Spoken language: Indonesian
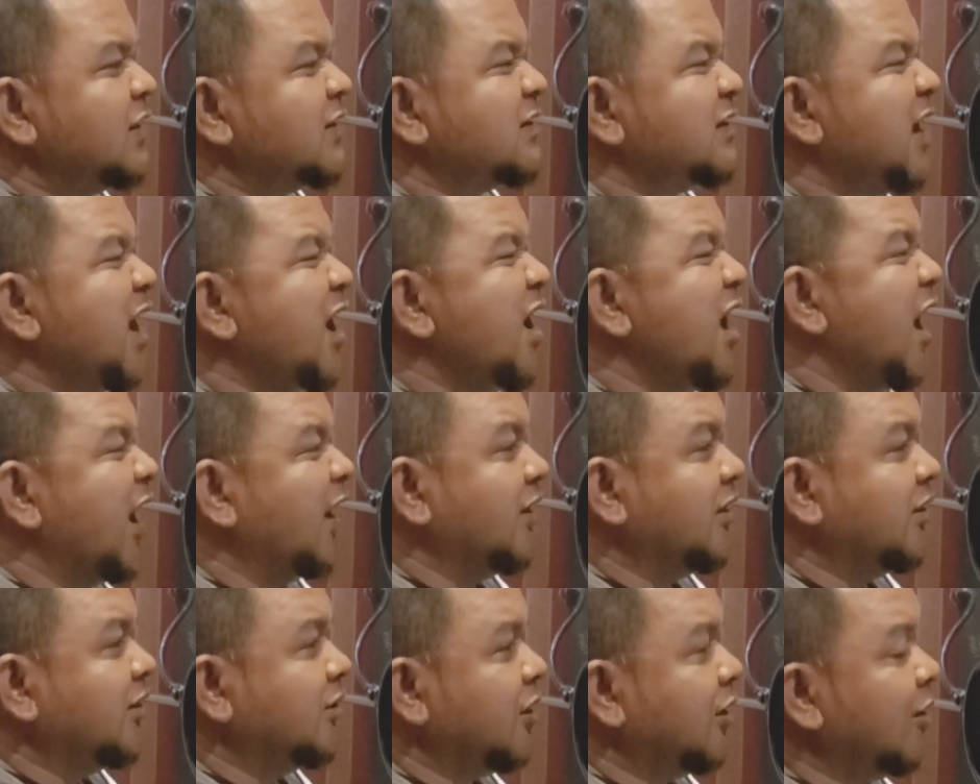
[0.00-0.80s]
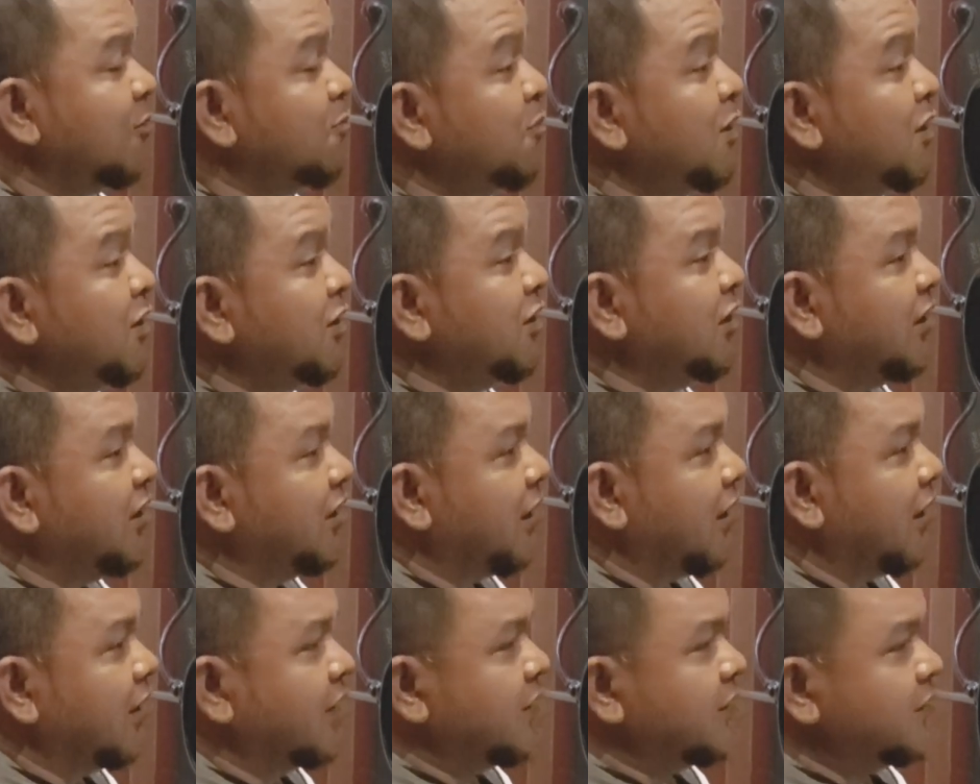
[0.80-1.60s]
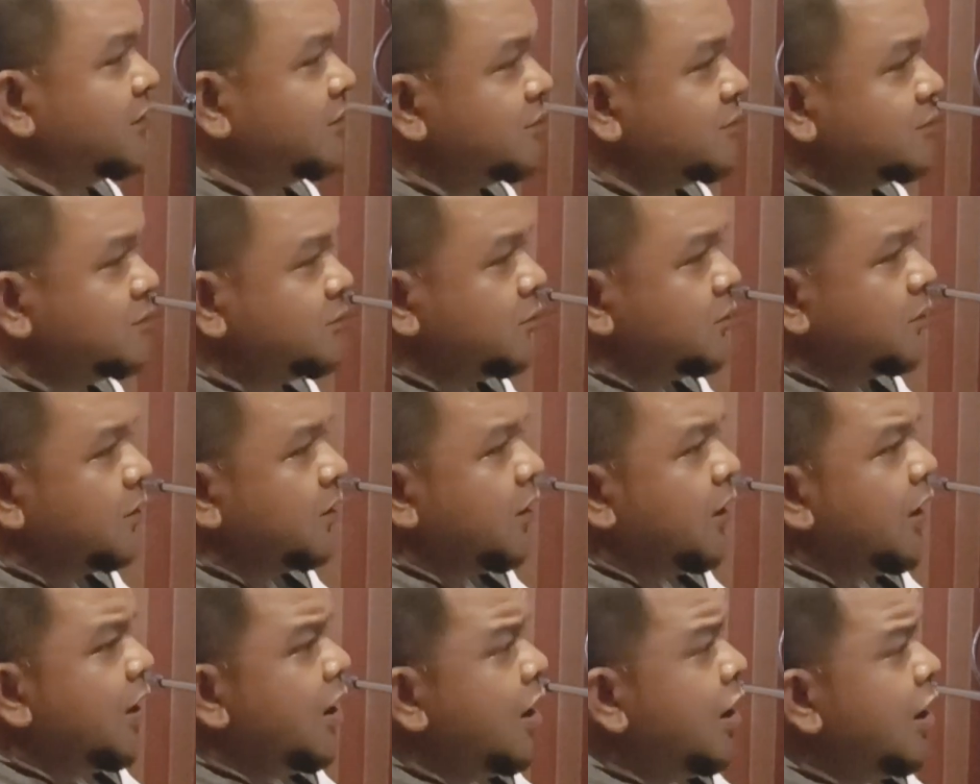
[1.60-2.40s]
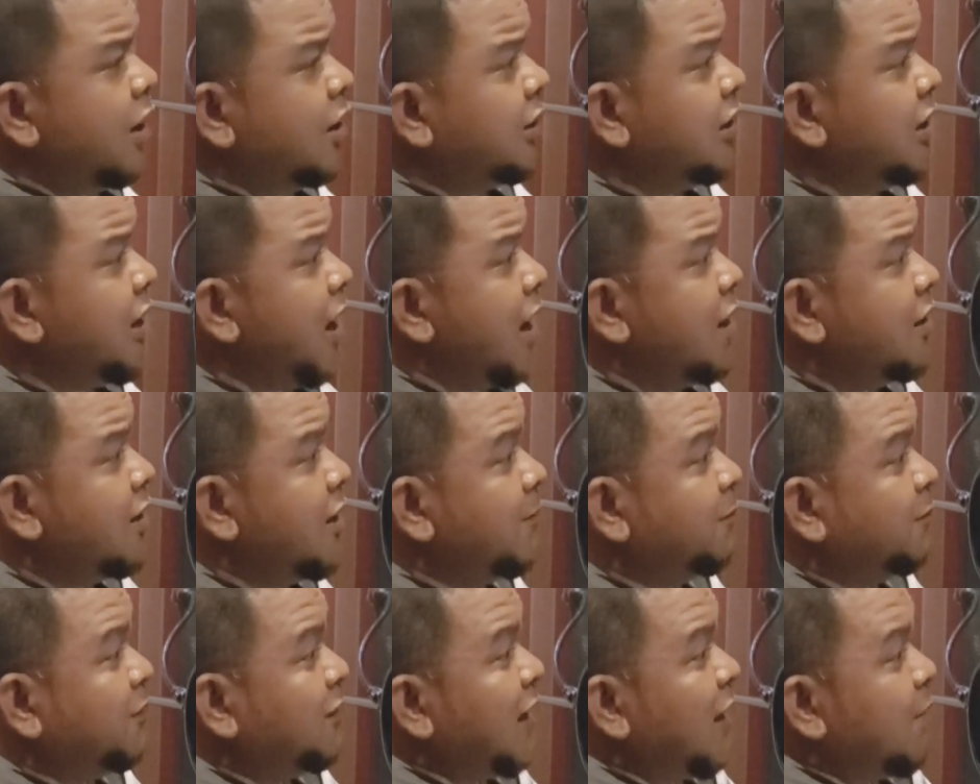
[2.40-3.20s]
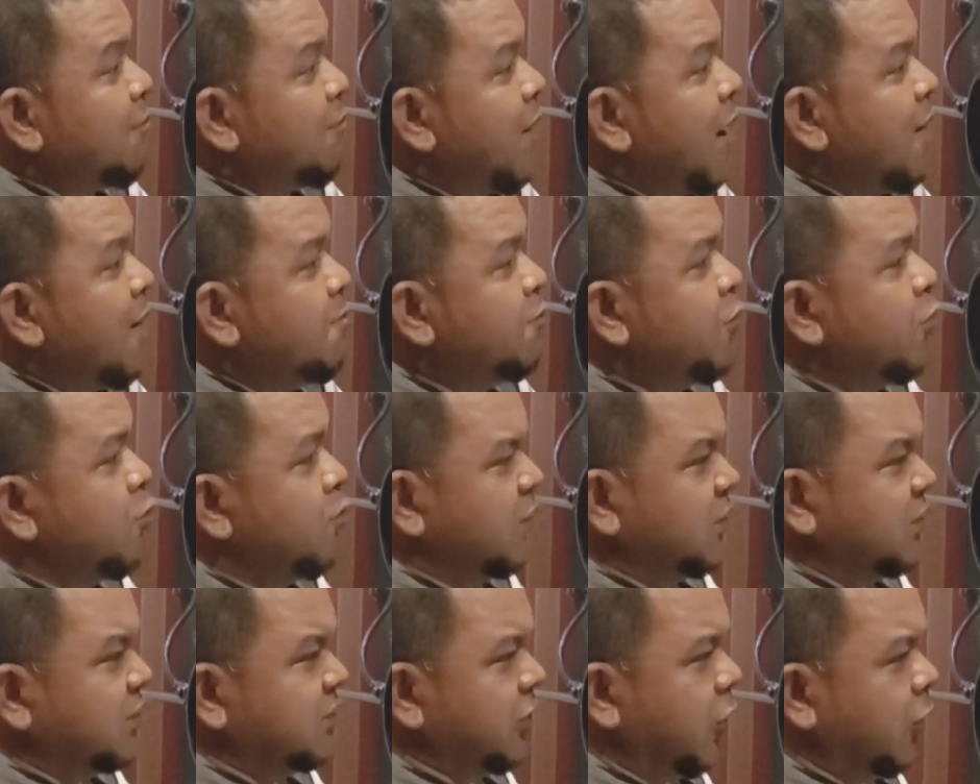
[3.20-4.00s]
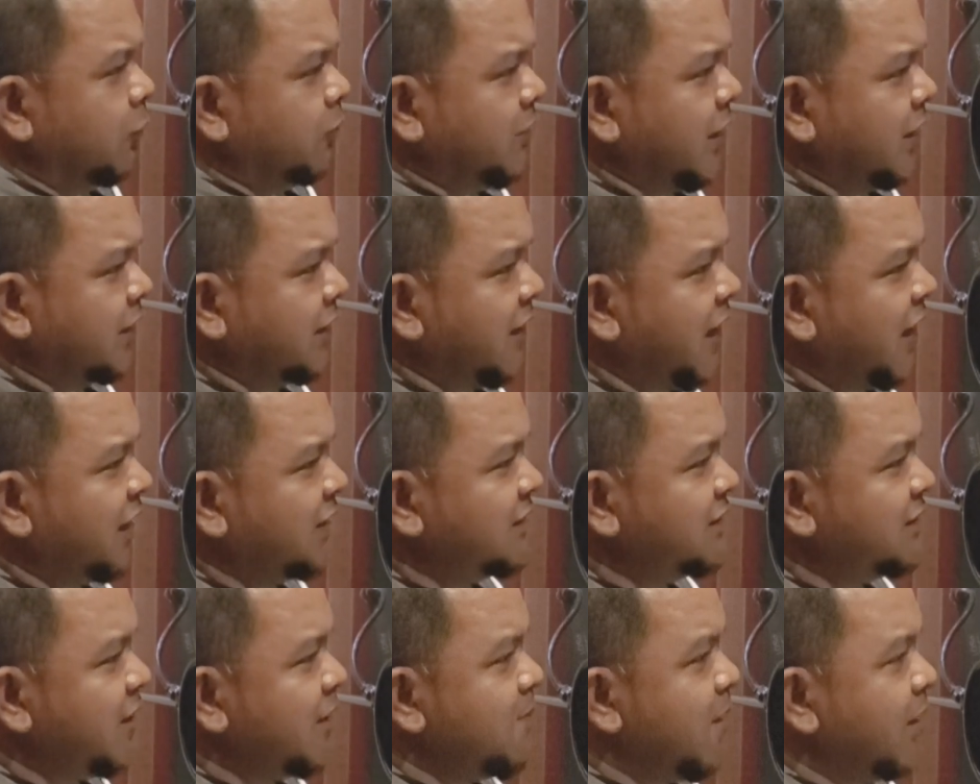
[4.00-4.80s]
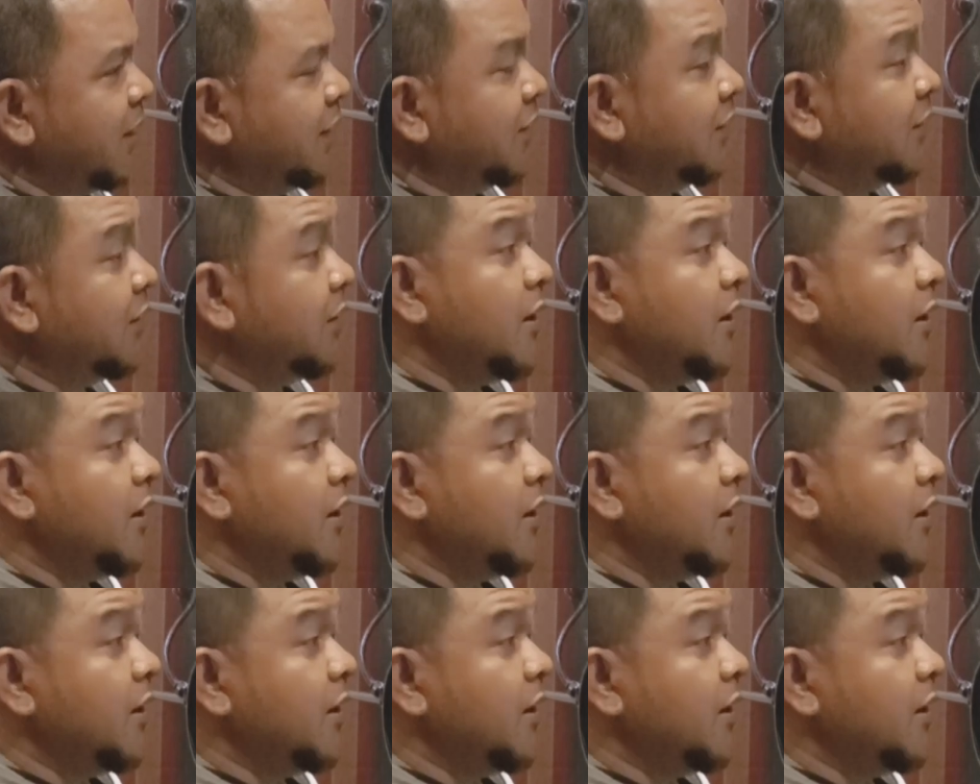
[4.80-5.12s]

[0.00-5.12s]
sangat terpinggirkan. Dianggap tidak mampu menjawab tantangan zaman,